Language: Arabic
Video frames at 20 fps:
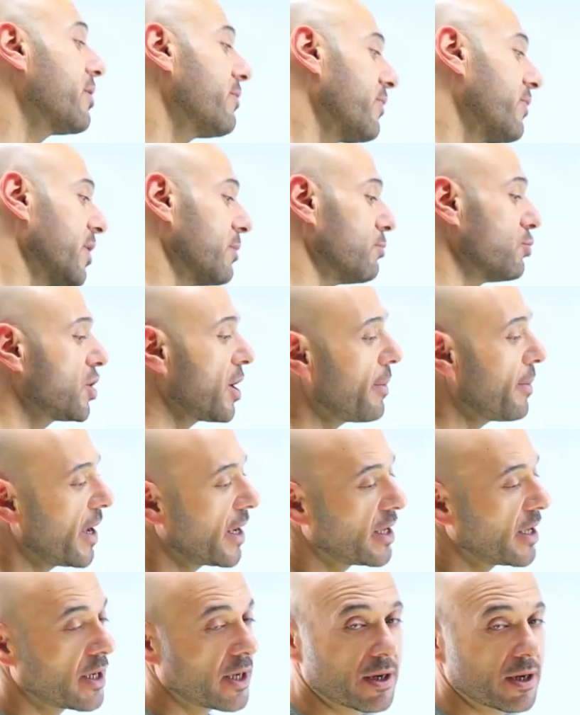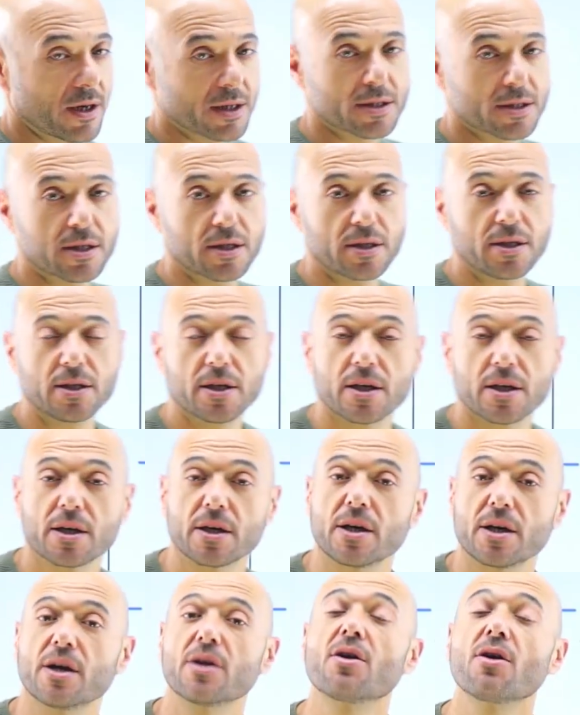في المتباين الاصليه
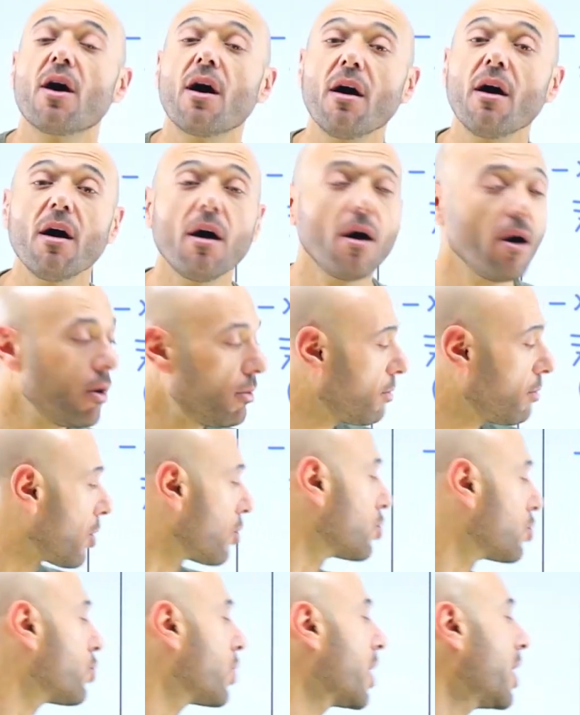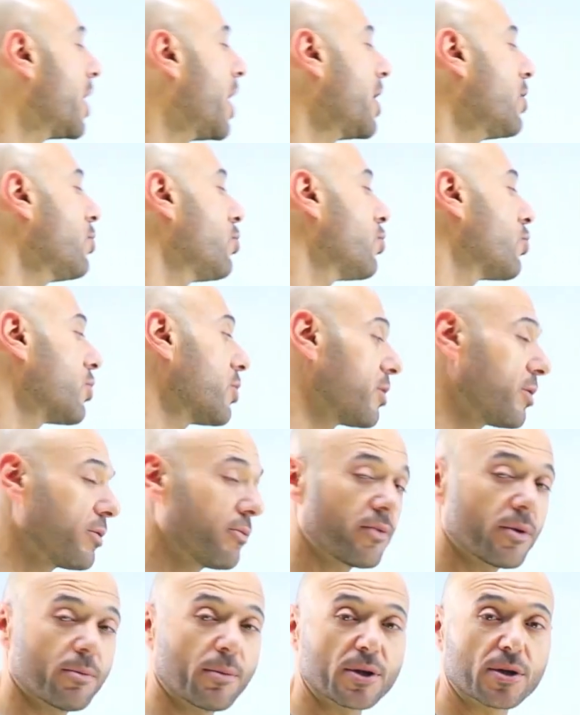اذا اه بقول له والله الحل هون
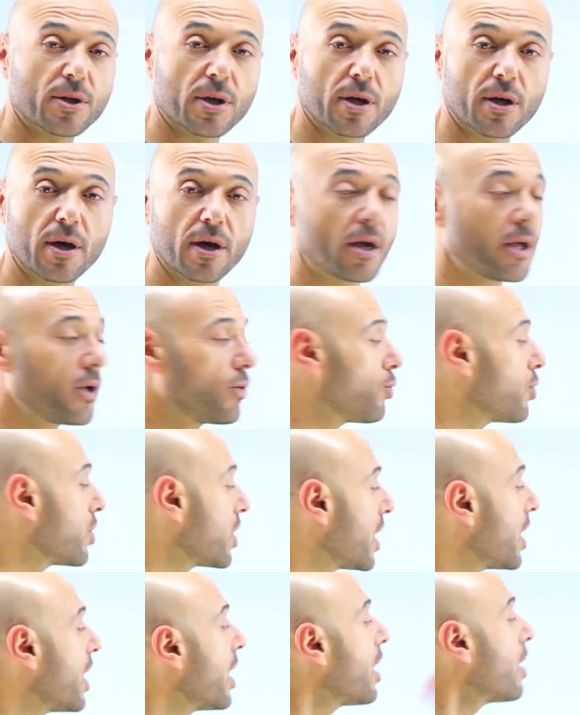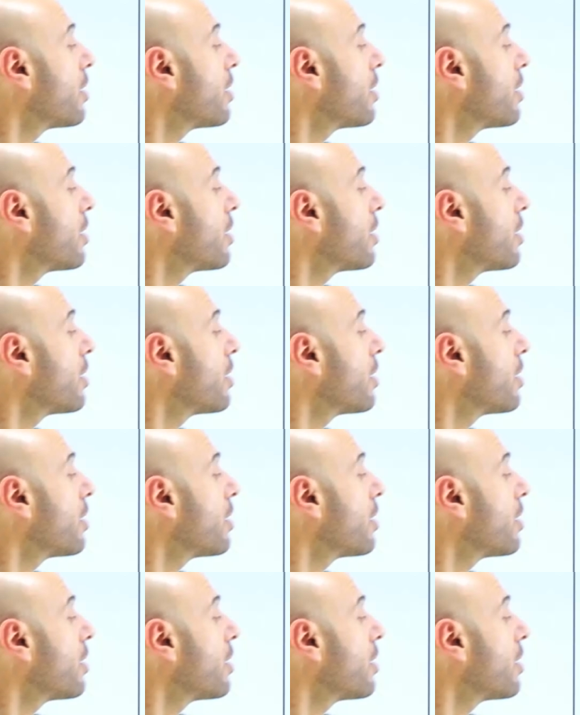في المنطقه هاي واذا لا